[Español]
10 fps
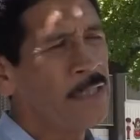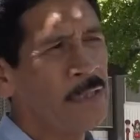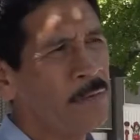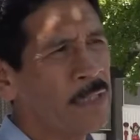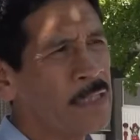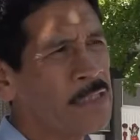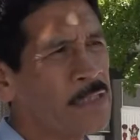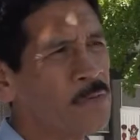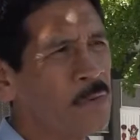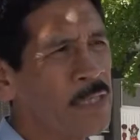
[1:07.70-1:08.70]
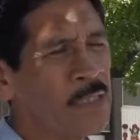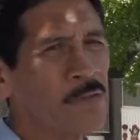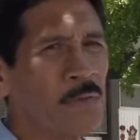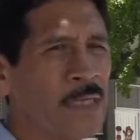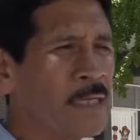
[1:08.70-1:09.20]
Y ahora las escuelas
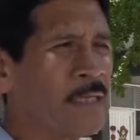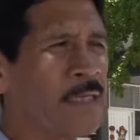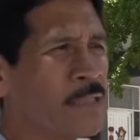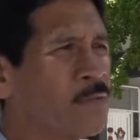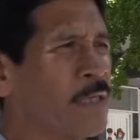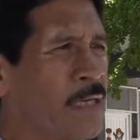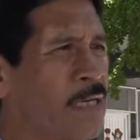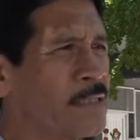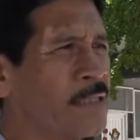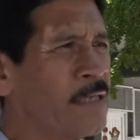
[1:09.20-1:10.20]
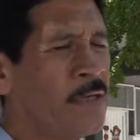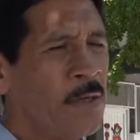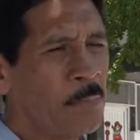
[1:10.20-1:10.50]
con el regreso a clase